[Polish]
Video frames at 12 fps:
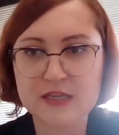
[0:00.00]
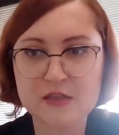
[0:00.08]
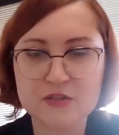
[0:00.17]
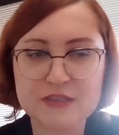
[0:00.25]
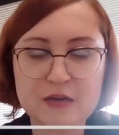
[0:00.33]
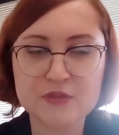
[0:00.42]
I
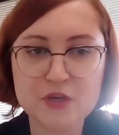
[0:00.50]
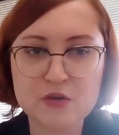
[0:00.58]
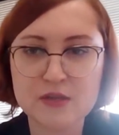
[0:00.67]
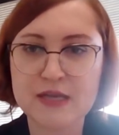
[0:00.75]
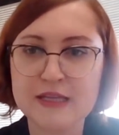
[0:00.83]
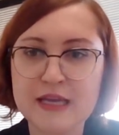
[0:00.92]
te
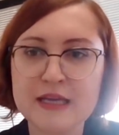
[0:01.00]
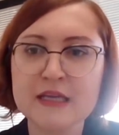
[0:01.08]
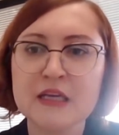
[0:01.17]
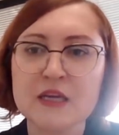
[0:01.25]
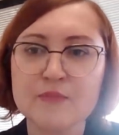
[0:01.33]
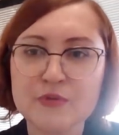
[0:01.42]
lockdowny kolejne
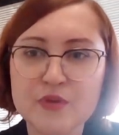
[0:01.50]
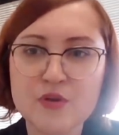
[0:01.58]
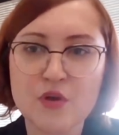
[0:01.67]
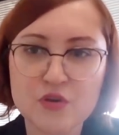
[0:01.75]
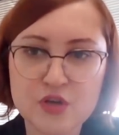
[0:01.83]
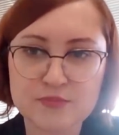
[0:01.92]

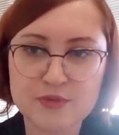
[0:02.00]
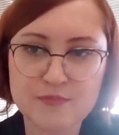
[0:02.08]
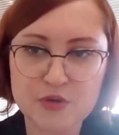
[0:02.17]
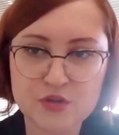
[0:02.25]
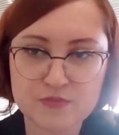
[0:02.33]
były ogromnym,